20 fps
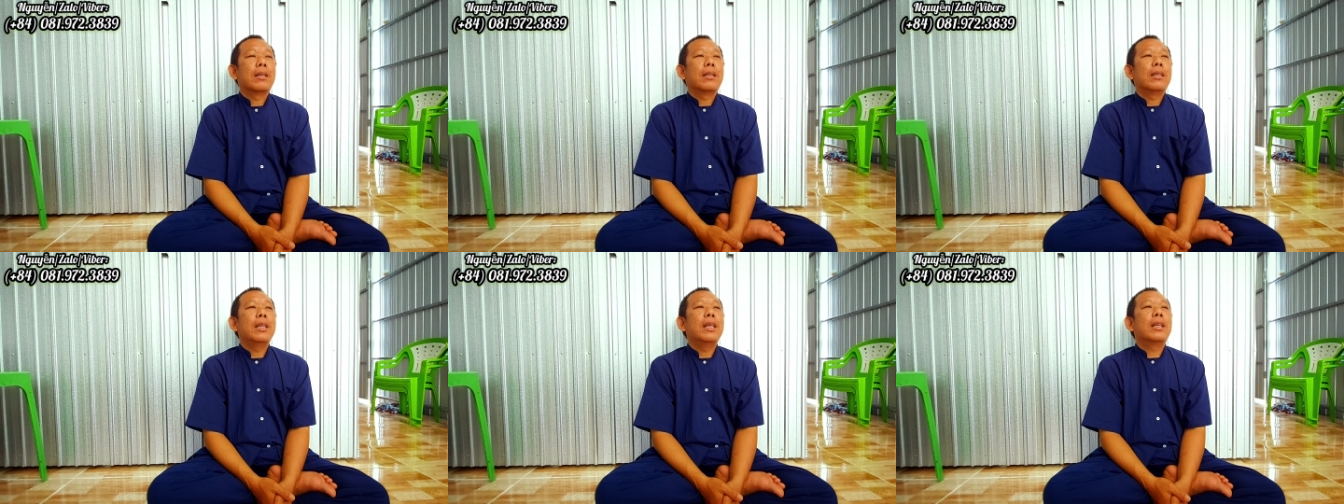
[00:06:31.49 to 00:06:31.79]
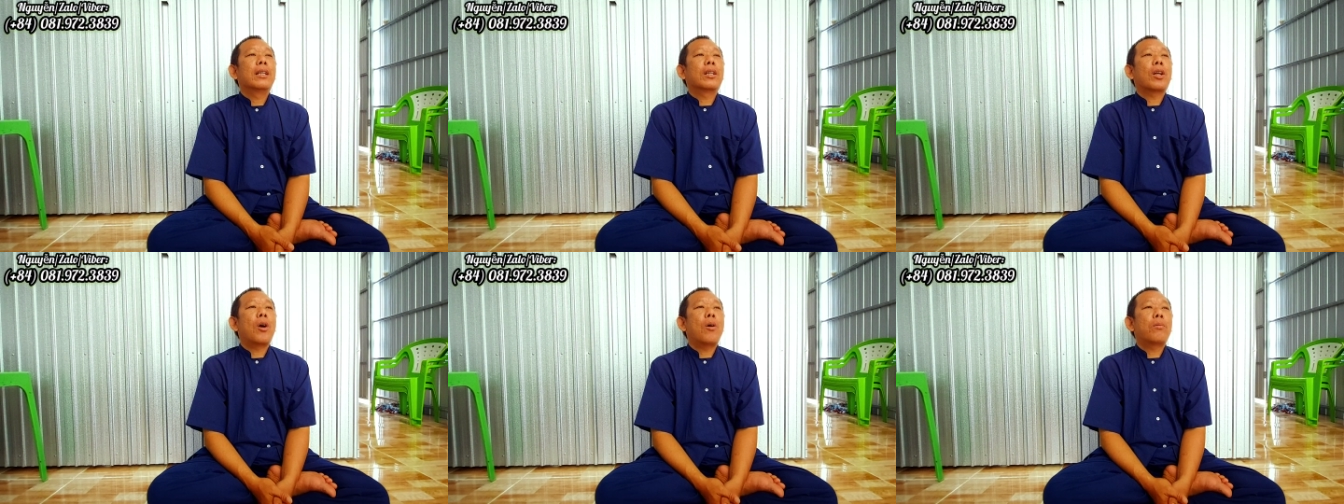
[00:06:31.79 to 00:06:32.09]

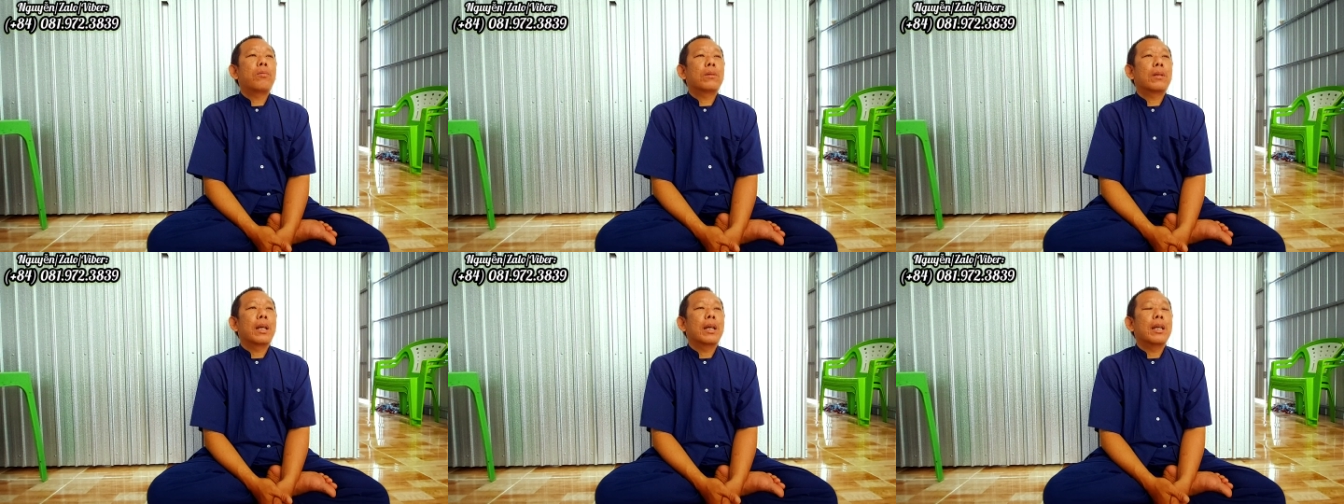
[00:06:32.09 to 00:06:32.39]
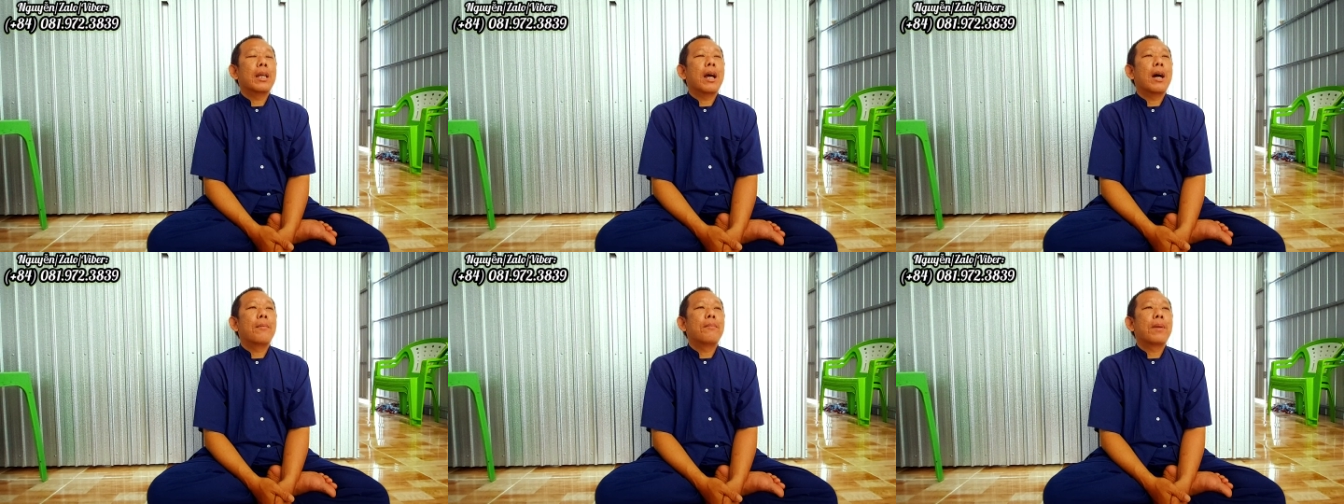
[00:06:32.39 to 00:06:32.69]
duyên tốt
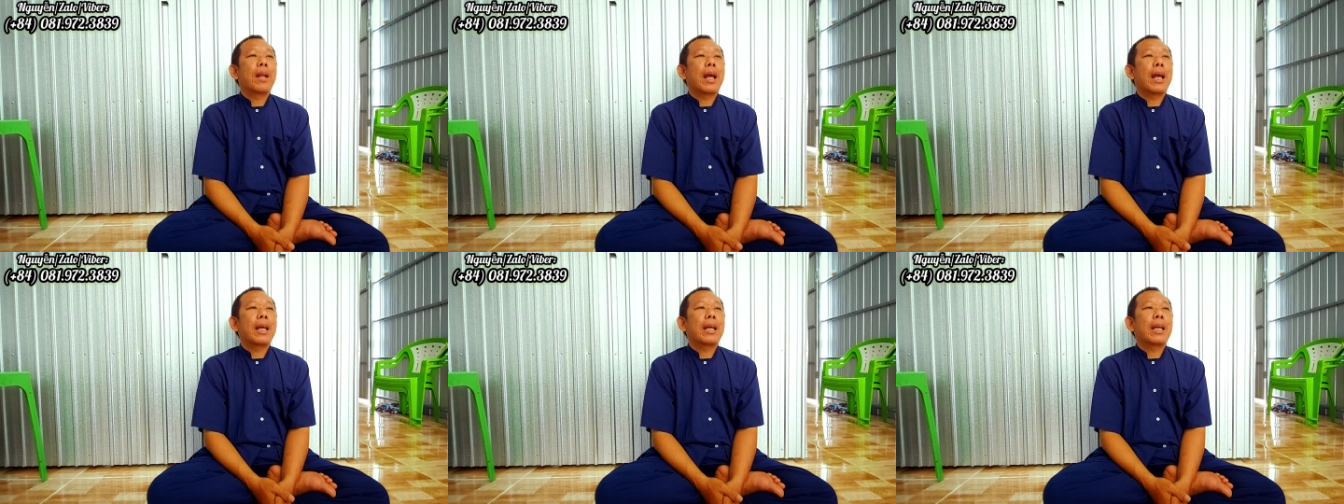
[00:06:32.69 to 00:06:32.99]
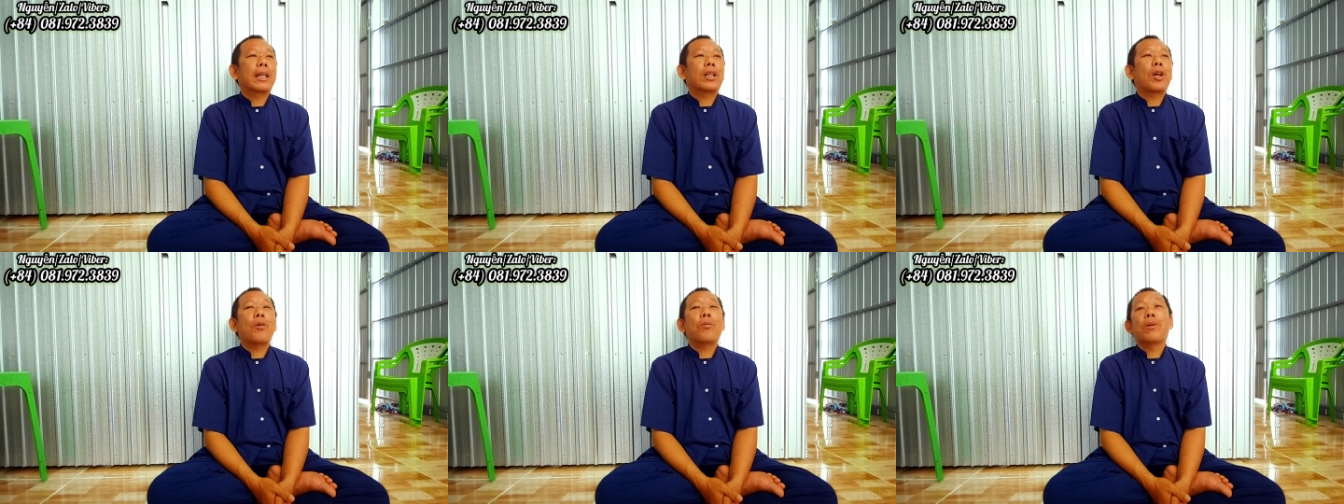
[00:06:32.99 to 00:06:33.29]
thì hôm nay
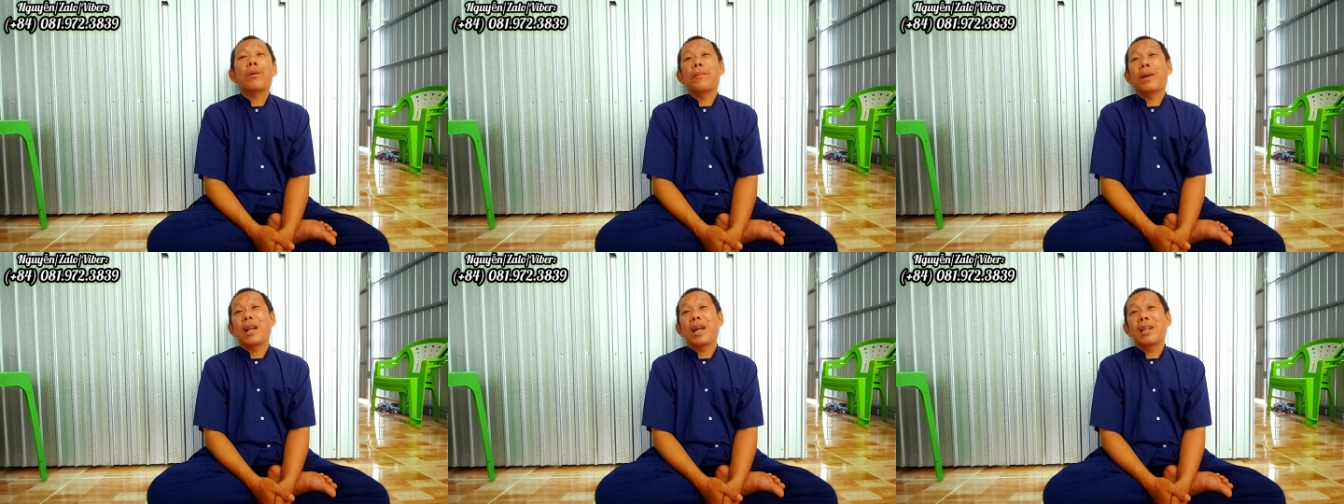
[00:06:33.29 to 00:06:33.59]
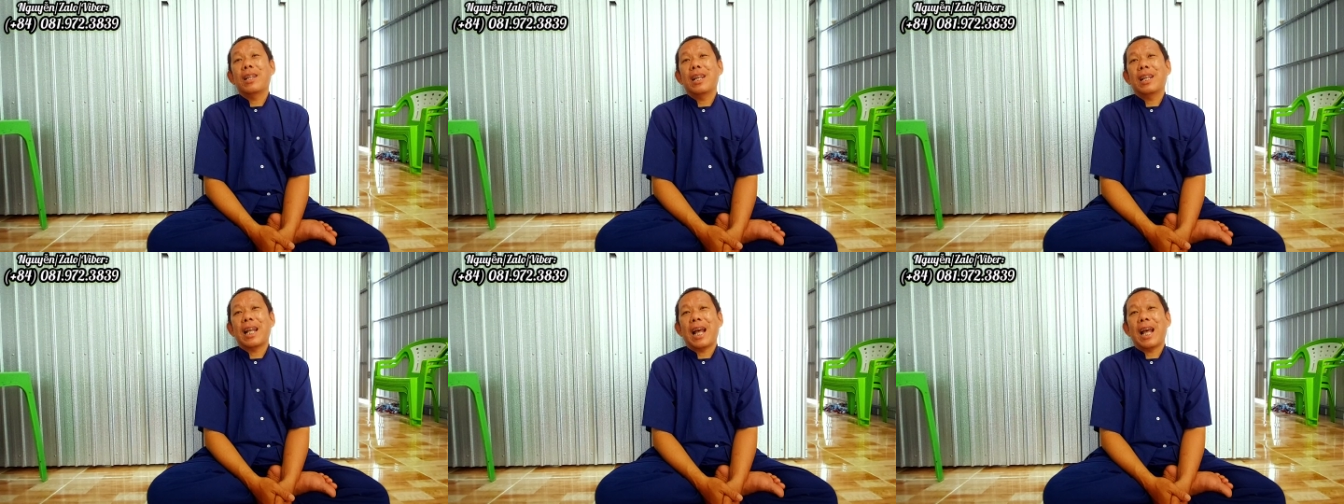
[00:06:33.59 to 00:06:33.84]
cái tốt nó mới đến với